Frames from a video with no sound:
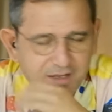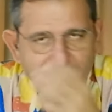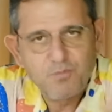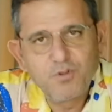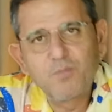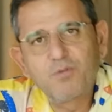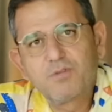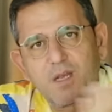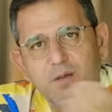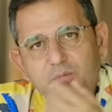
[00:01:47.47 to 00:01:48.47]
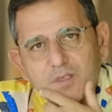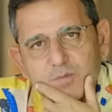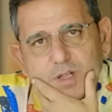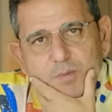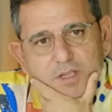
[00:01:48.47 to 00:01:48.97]
Ya buna bulacak mıyız,
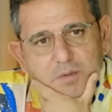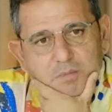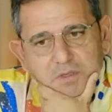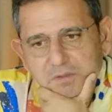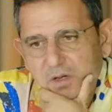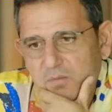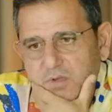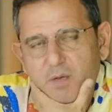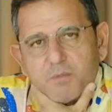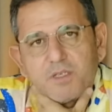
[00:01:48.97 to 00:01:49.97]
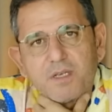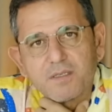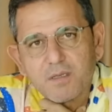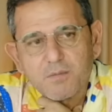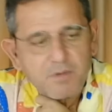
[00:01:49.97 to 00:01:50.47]
bulabilir miyiz? Yok
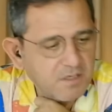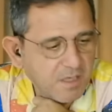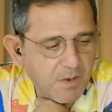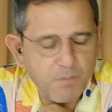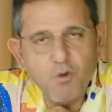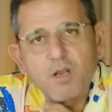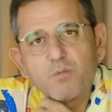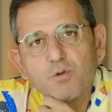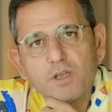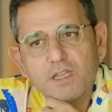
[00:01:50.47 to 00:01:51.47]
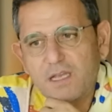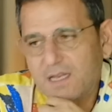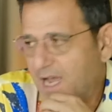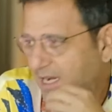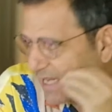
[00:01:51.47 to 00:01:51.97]
bulamayacağız tabii ki. İşte bak böyle bir ülkede
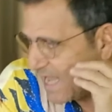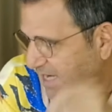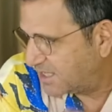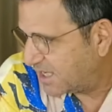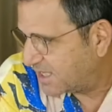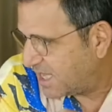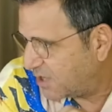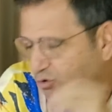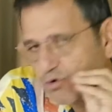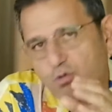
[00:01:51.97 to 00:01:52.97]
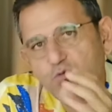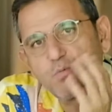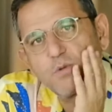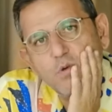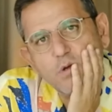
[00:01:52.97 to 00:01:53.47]
yani gerçekten
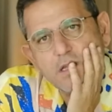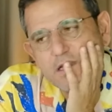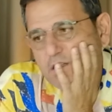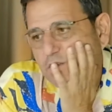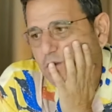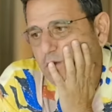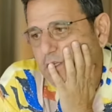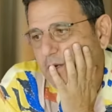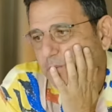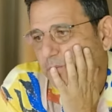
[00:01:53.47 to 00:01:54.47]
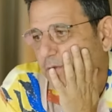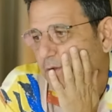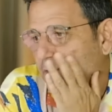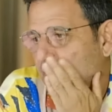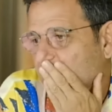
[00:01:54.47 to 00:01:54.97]
çürümüş bir ülkede yaşıyoruz ya
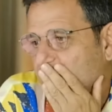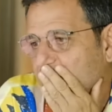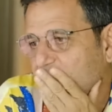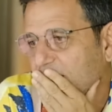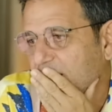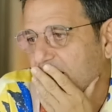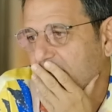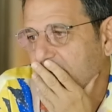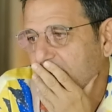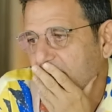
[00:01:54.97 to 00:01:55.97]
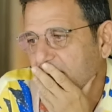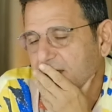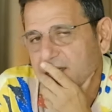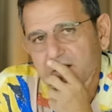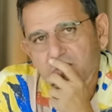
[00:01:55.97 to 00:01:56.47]
ve e,
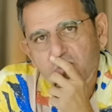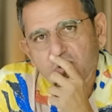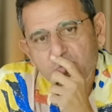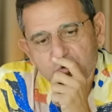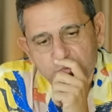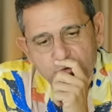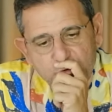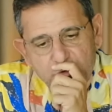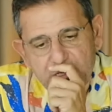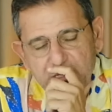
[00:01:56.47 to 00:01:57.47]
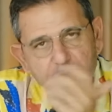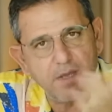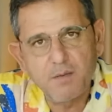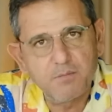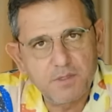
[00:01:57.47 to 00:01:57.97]
çürümüş bu ülkede
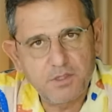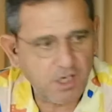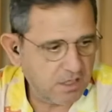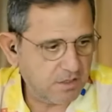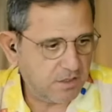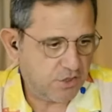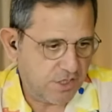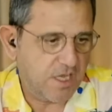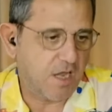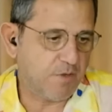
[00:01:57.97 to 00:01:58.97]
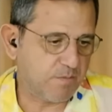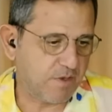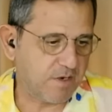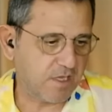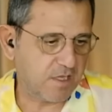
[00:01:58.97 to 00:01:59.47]
benim çalındı şimdi Ahmet
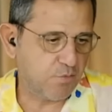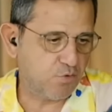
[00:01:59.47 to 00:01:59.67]
bana attı.